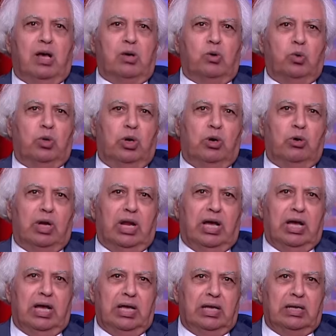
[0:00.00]
أقوله
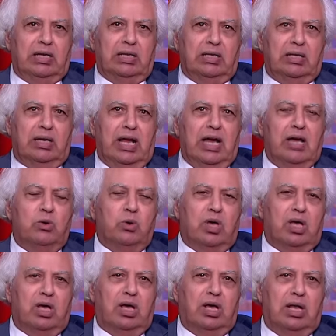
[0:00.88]
الآن لا
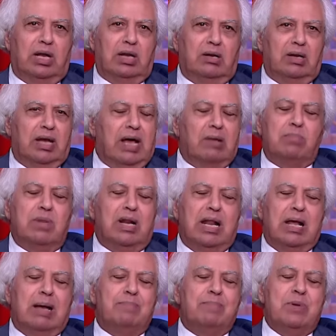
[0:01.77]
يقال أم
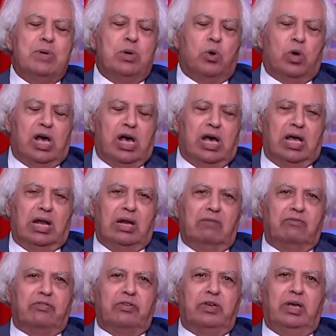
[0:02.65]
لم
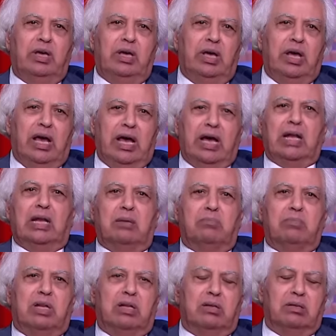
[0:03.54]
يقال في
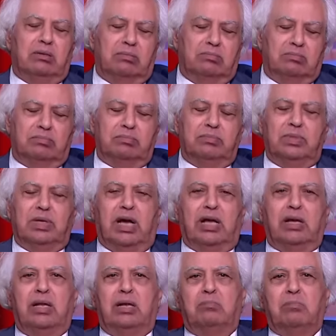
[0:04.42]
أغلب
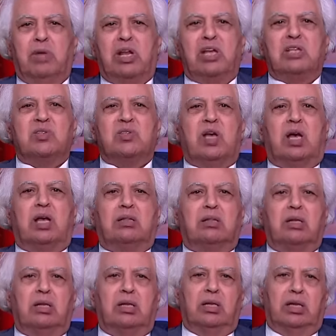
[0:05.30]
يعني
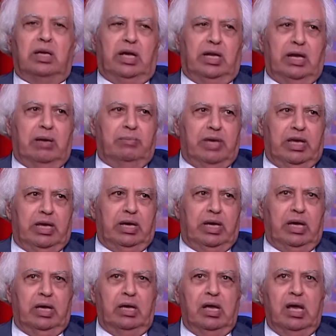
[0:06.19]
المنصات
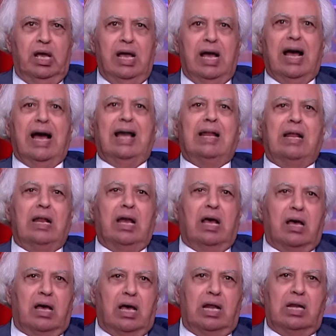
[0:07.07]
الإعلامية على
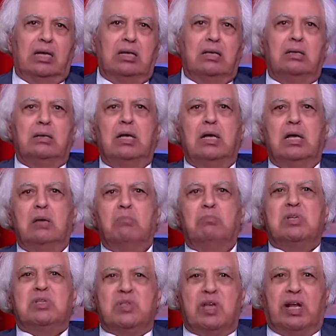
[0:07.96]
الأقل
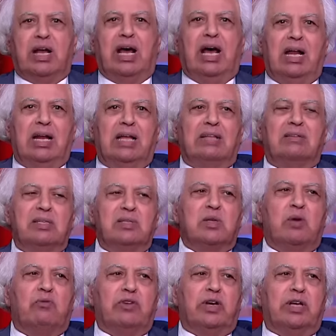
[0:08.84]
بالصراحة التي
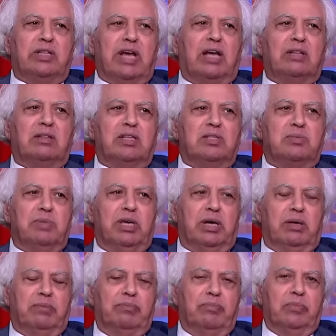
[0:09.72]
سوف أتحدث
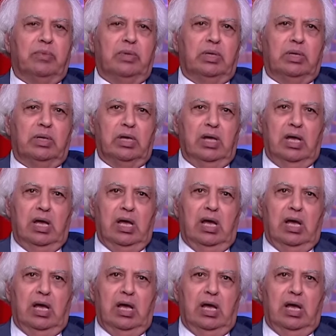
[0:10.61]
بها تفضل فندم